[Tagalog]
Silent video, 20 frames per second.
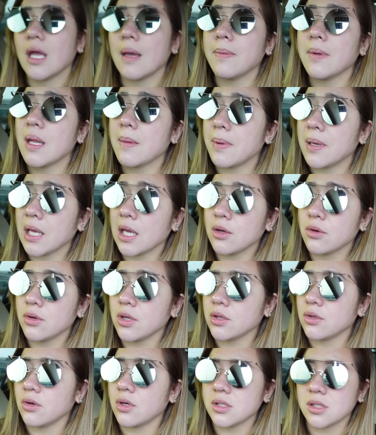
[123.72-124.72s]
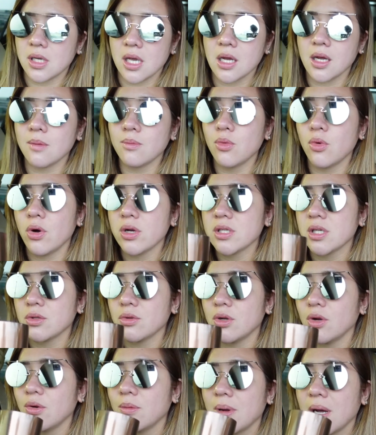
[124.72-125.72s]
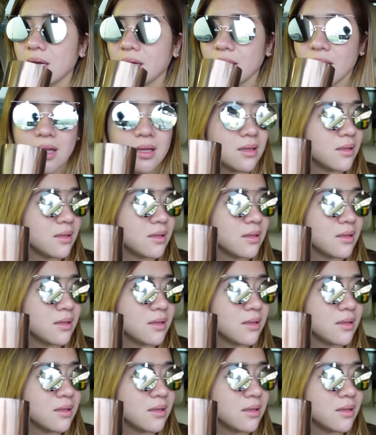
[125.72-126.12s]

Kaya pinapalagay ko rito kasi hanggang bukas ito na umaga.